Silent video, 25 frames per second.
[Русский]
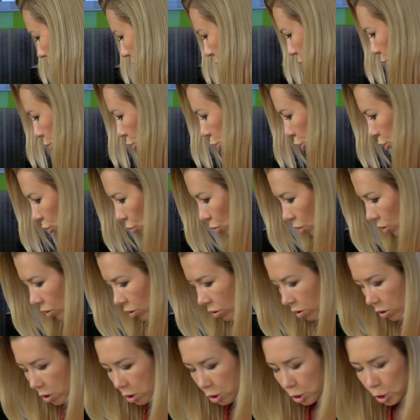Так, ну что,
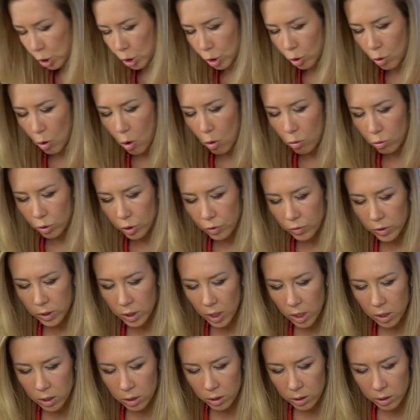э, соус
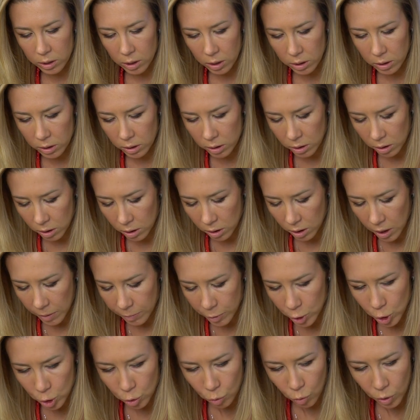встретился с
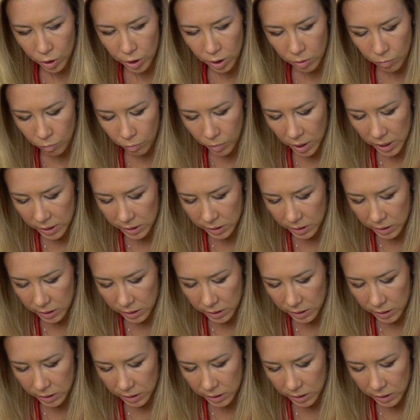лапшой. Мы